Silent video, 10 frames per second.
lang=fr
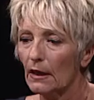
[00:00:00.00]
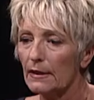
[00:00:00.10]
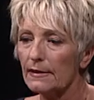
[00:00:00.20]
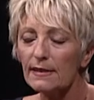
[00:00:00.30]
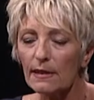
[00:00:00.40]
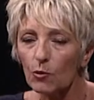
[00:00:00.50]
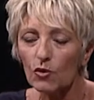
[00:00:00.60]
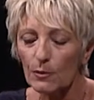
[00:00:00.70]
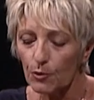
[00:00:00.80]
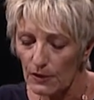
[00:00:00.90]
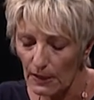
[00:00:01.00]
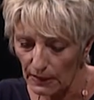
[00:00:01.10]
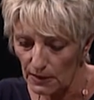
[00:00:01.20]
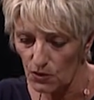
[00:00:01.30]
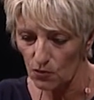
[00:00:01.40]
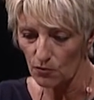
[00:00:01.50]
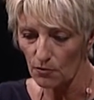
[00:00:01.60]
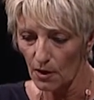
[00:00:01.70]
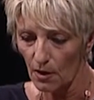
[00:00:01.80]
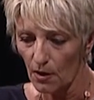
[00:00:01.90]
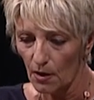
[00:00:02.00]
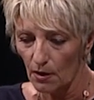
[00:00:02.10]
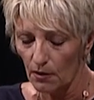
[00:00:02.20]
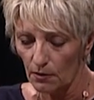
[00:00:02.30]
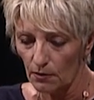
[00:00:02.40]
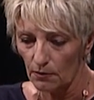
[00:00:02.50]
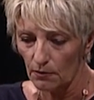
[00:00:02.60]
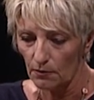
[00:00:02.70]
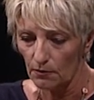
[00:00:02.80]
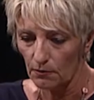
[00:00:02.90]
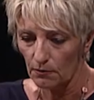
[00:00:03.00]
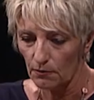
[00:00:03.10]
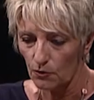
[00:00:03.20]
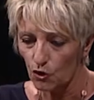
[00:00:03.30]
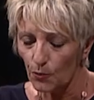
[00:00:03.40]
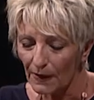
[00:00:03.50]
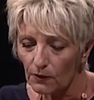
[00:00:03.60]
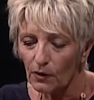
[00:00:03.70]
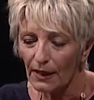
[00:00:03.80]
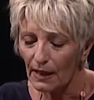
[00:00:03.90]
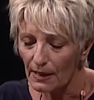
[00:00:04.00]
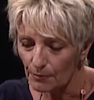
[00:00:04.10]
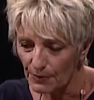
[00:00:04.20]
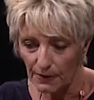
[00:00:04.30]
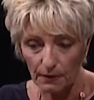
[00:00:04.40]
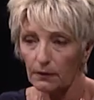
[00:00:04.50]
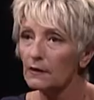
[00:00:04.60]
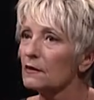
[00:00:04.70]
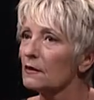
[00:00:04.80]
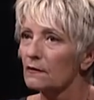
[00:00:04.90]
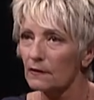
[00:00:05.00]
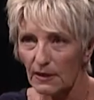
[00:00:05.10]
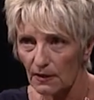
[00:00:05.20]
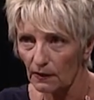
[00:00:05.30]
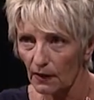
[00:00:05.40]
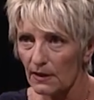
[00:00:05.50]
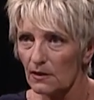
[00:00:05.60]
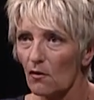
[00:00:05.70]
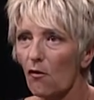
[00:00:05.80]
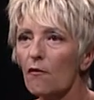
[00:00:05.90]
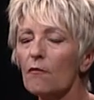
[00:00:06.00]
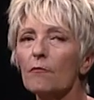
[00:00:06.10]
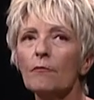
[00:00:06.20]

Et ça, sincèrement, on s'est posé la question. Euh, ce partenariat est bien, était très intéressant,